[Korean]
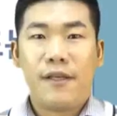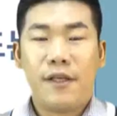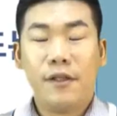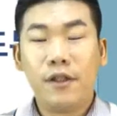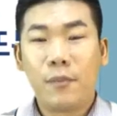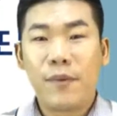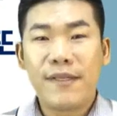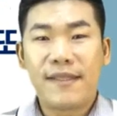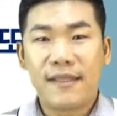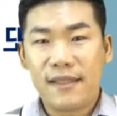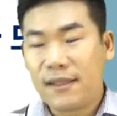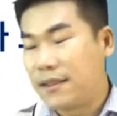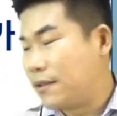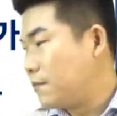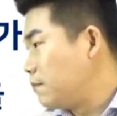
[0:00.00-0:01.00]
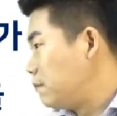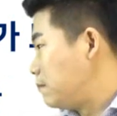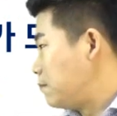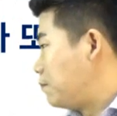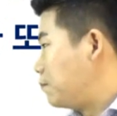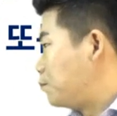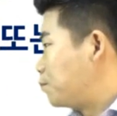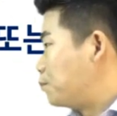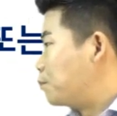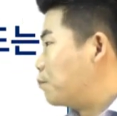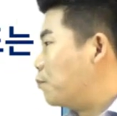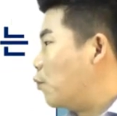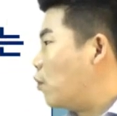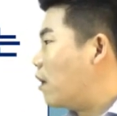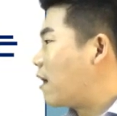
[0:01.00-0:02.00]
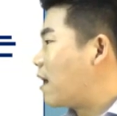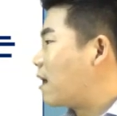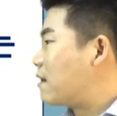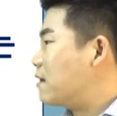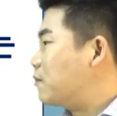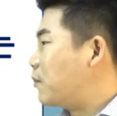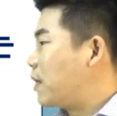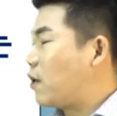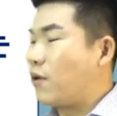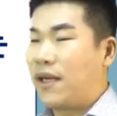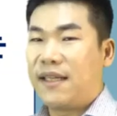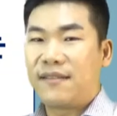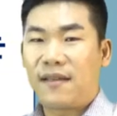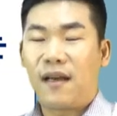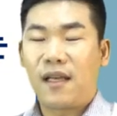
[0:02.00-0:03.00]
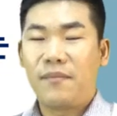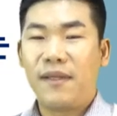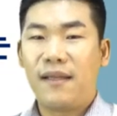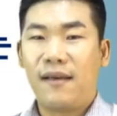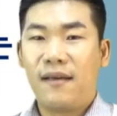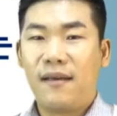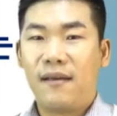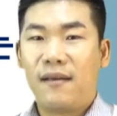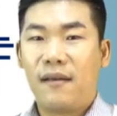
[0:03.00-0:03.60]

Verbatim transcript: 여덟 번째는 무허가 건물에 관한 사항입니다.